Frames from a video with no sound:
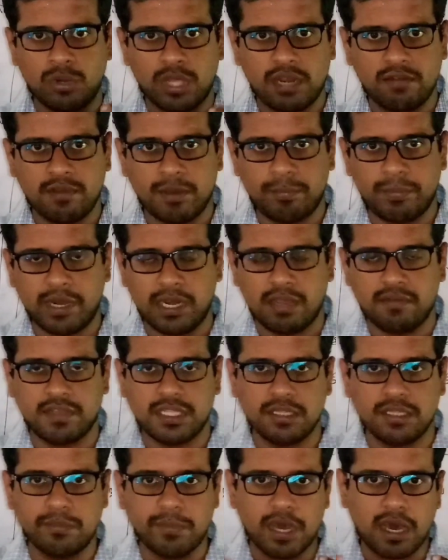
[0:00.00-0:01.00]
உடல் வெப்பனில்
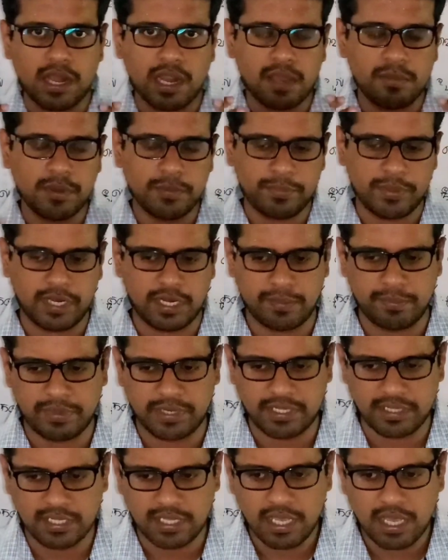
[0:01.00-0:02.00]
வந்து மாறாமல்
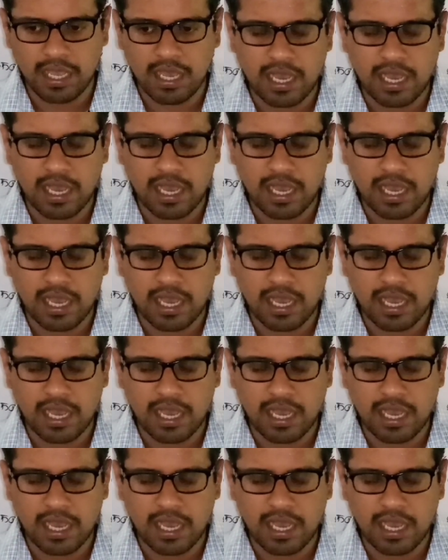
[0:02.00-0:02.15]
பேணப்படுது